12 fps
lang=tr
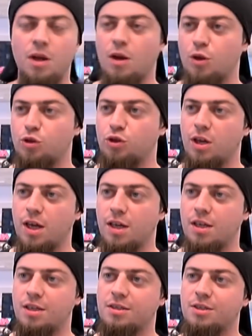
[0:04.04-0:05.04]
daha önce
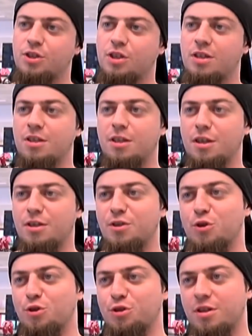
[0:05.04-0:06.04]
herkes işte yılanı
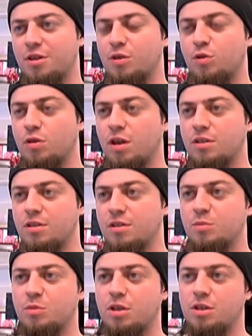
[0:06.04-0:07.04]
gösteride
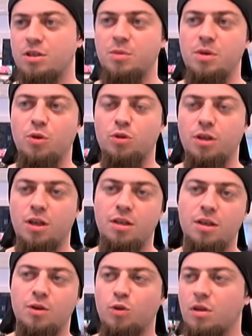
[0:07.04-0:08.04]
kullandığımda işte bir
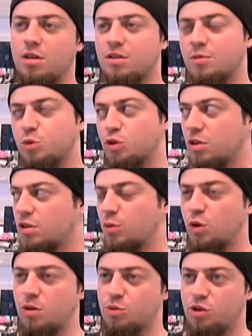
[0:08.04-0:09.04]
otelde kullandığımı
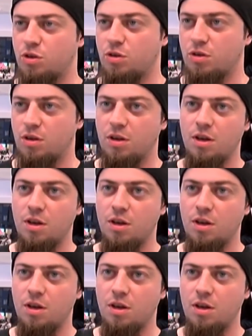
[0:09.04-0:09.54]
söyledim. Öyle bir şey yok.